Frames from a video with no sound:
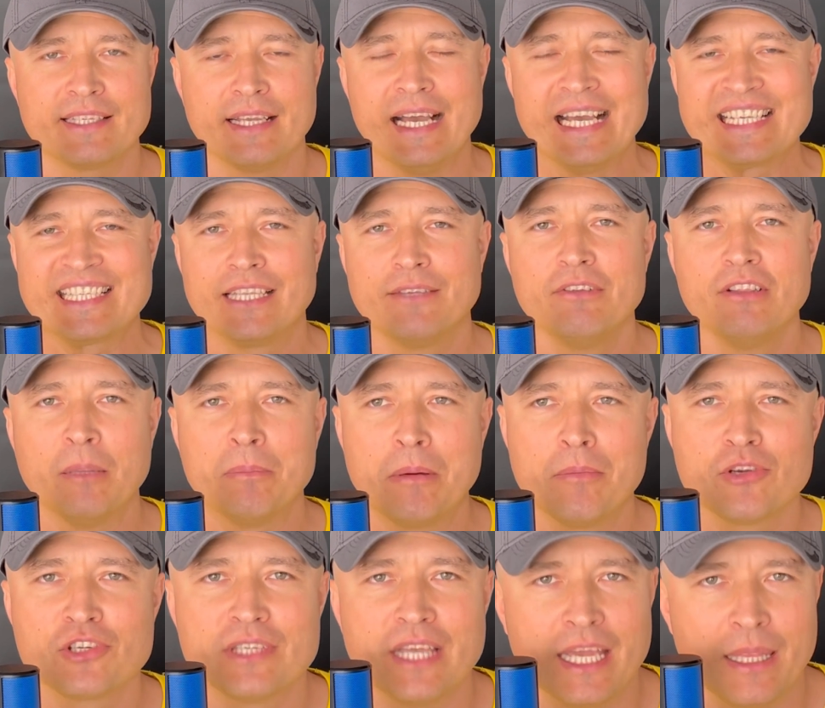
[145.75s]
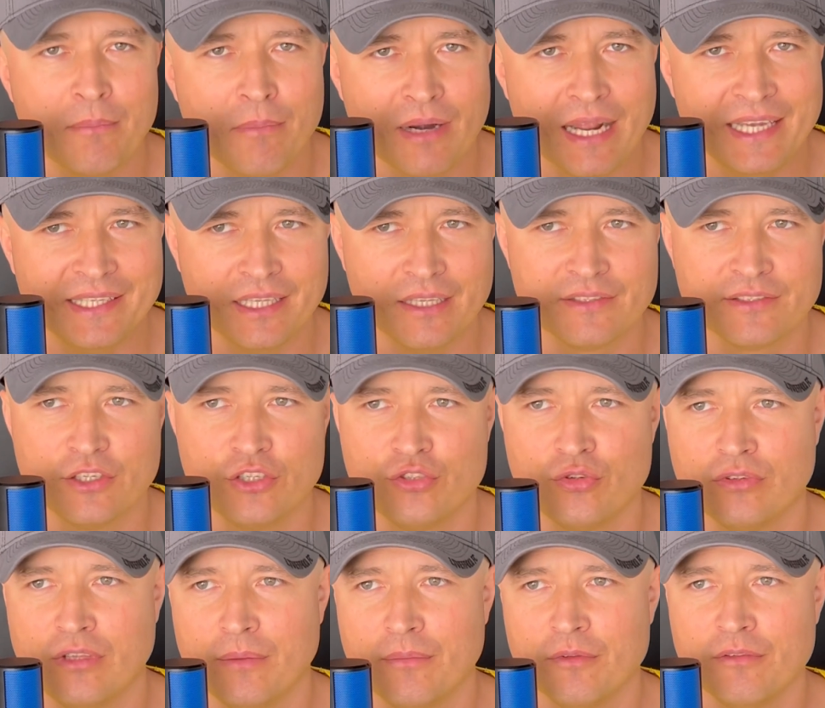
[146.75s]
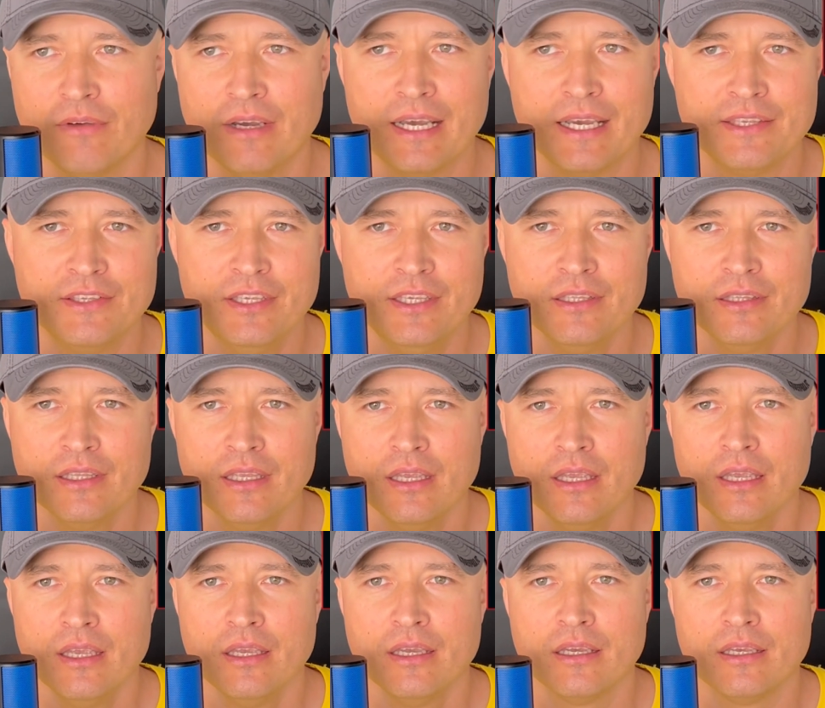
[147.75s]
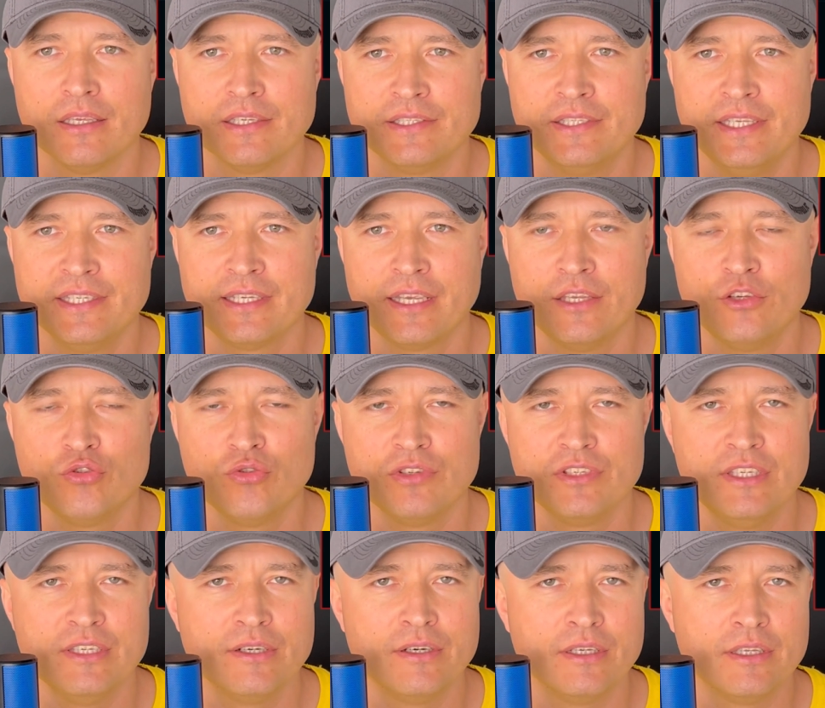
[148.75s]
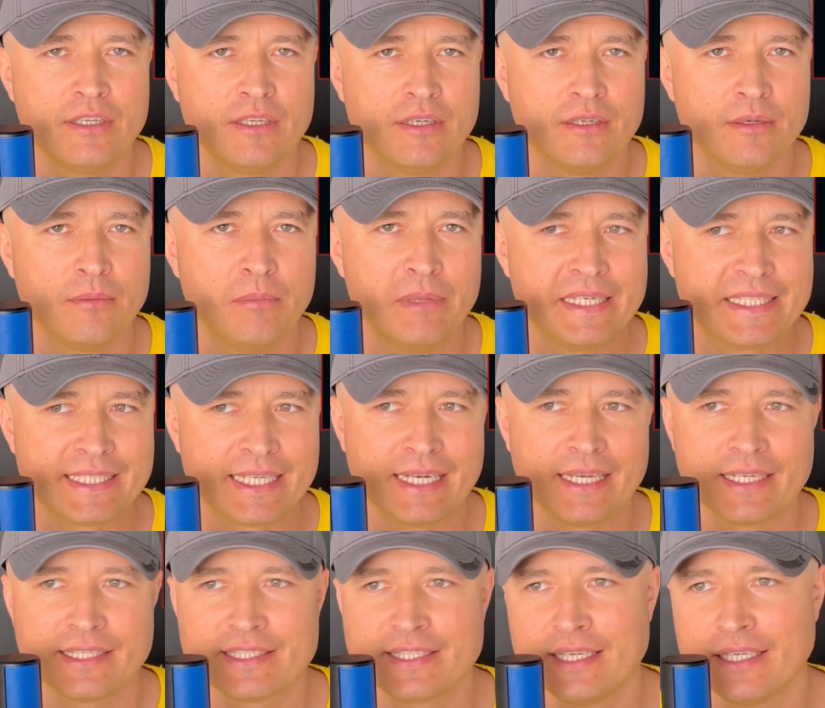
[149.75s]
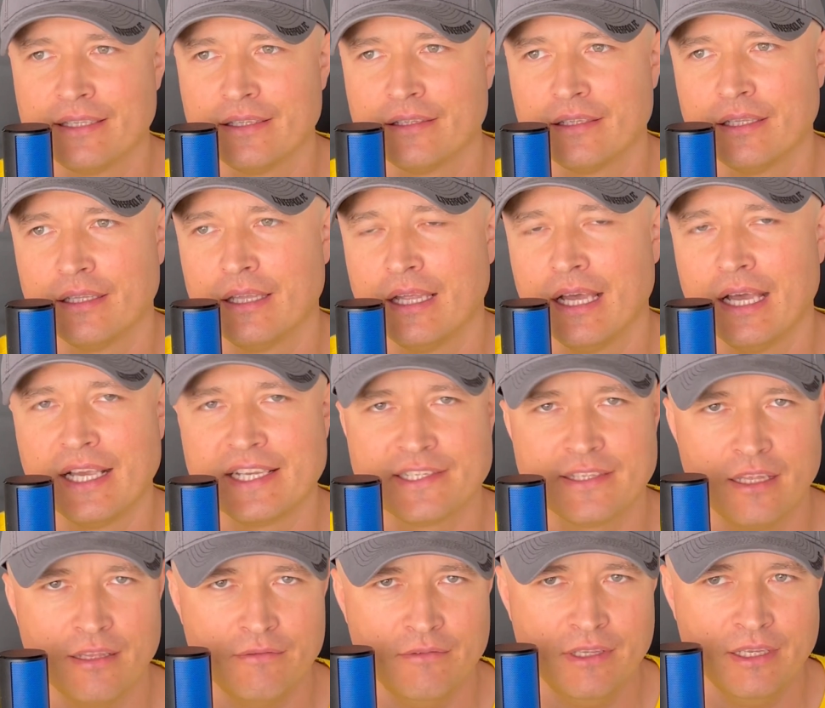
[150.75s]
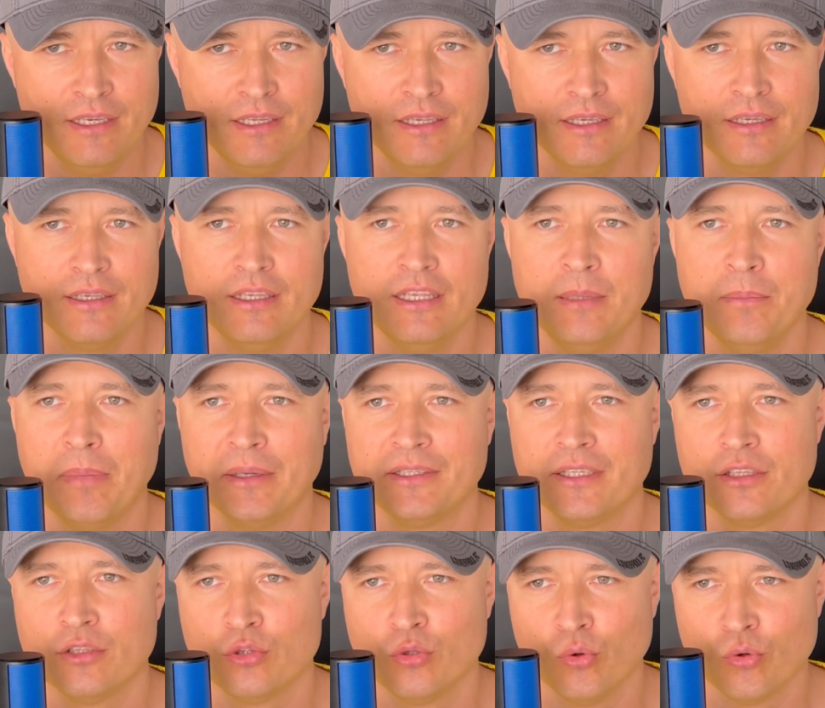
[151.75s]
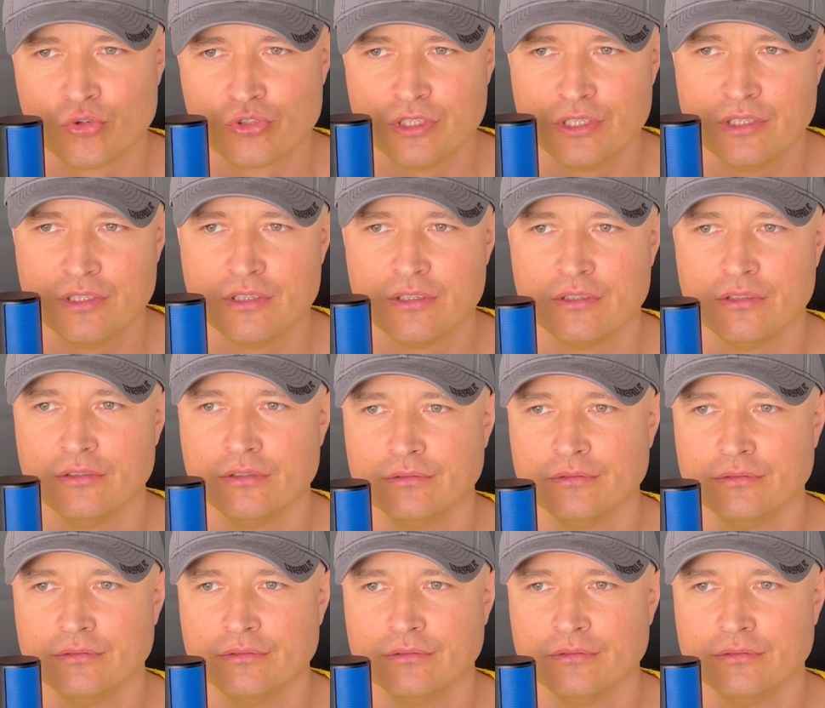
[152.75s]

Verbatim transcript: Астон Вилла побеждает Брайтон со счетом 2-1. Здесь хочу сделать э, быстро акцент на Астон Вилле и подытожить.